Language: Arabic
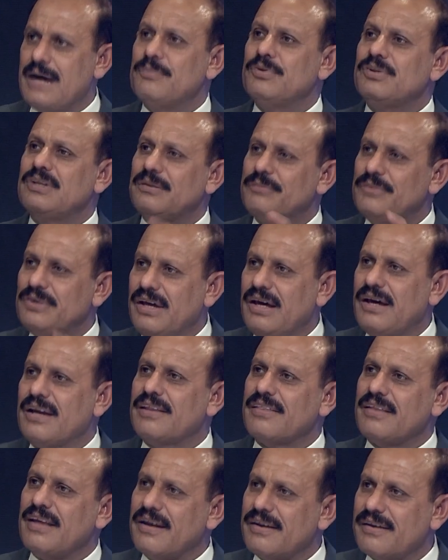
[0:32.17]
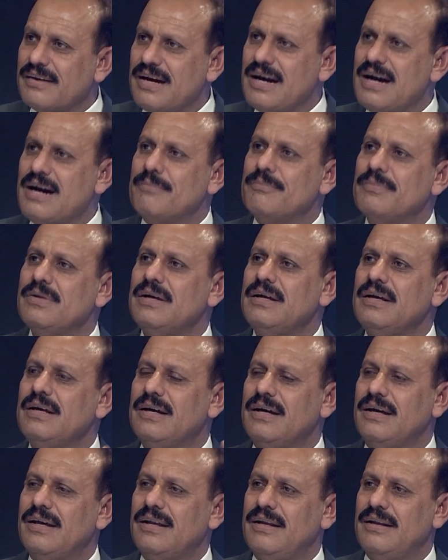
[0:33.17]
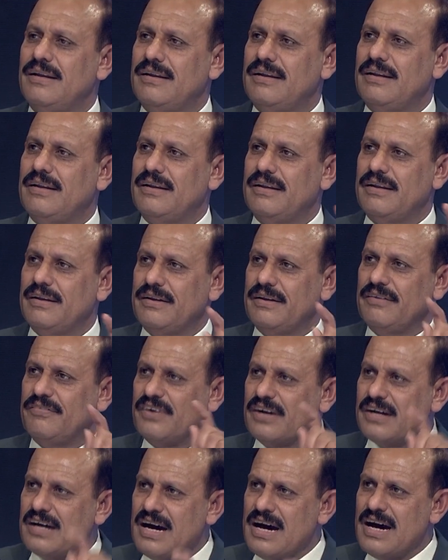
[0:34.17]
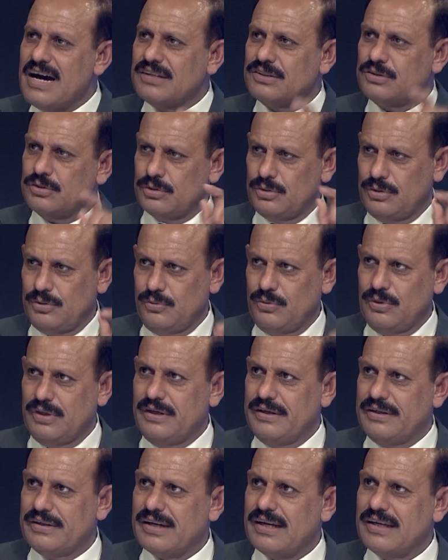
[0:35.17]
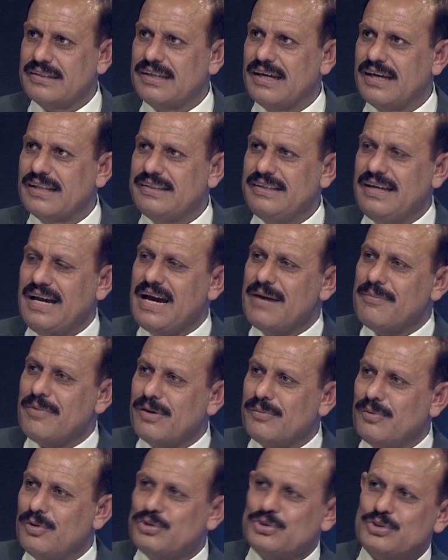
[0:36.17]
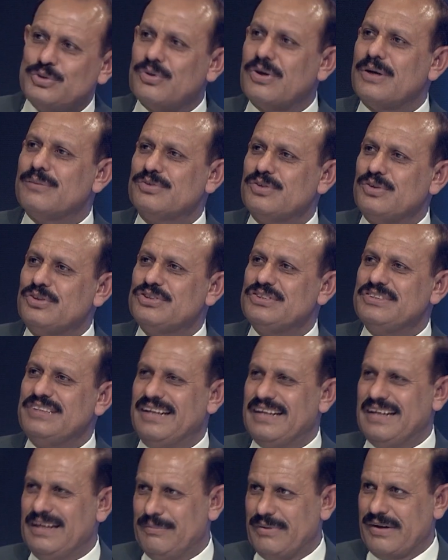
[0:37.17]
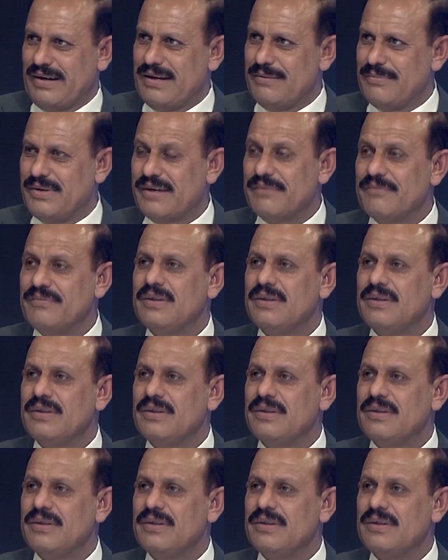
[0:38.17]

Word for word: من عرض ارقام طبعا, طبعاً النفقات والايرادات لعام 24 و25 على البرلمان